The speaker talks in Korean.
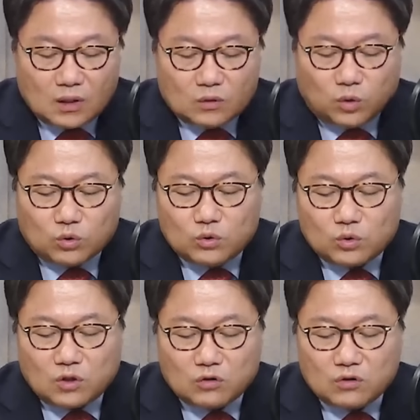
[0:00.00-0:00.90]

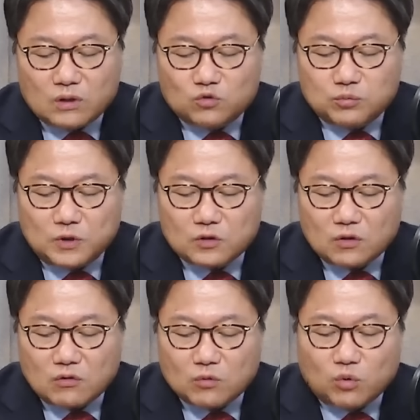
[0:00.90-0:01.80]
돈으로 선거의
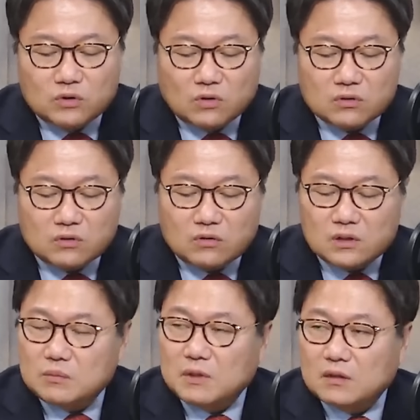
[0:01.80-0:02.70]
투명성과 공정성을
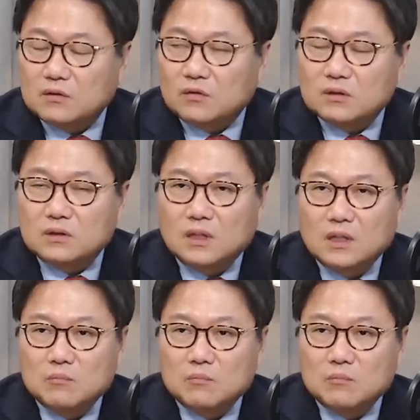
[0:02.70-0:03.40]
침해하는 것은